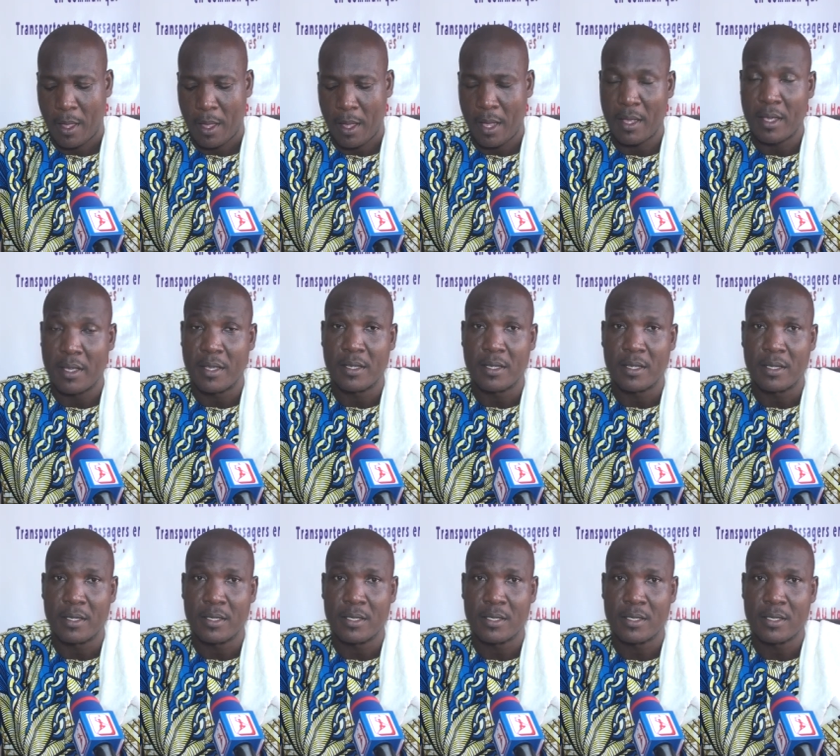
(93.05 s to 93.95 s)

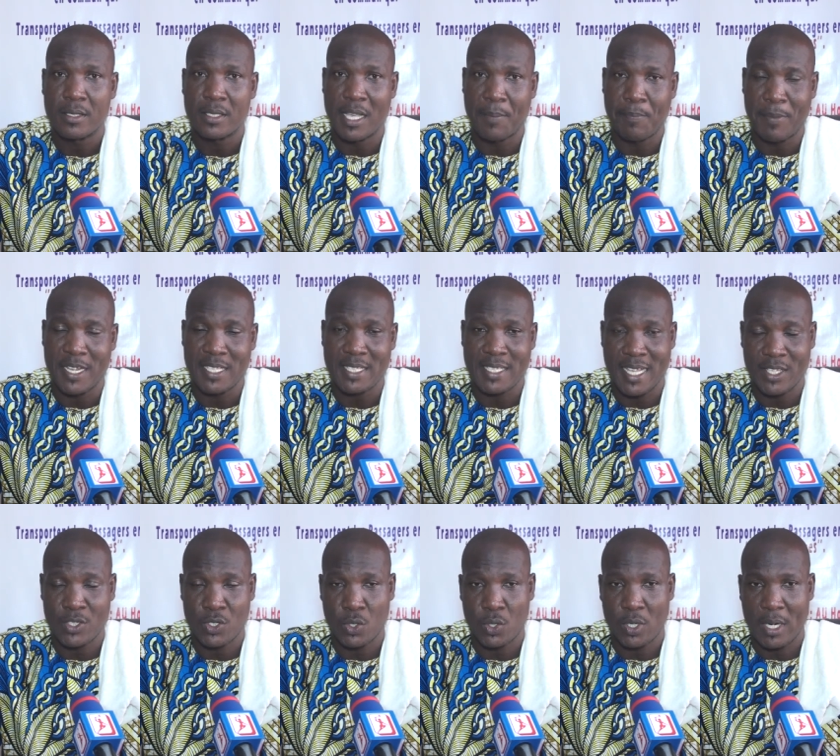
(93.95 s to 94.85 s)
eh, ces
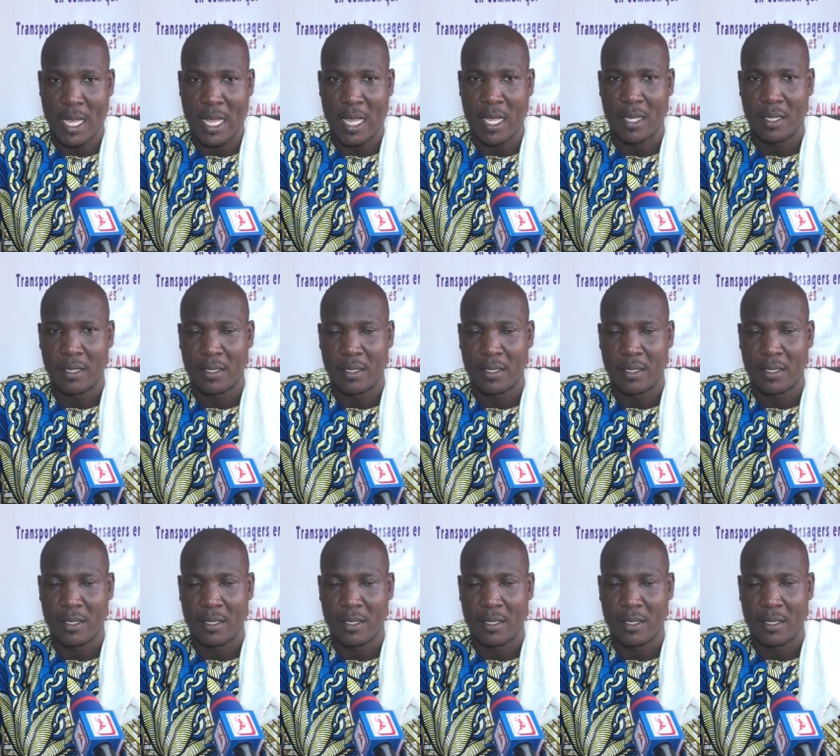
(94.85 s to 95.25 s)
prestations-là.